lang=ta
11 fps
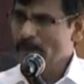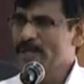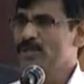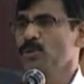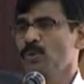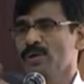
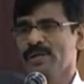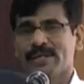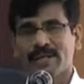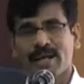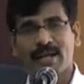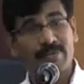படித்து
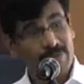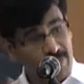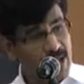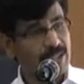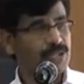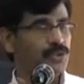கொண்டிருக்கிறார்கள்
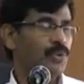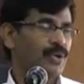விவாதித்து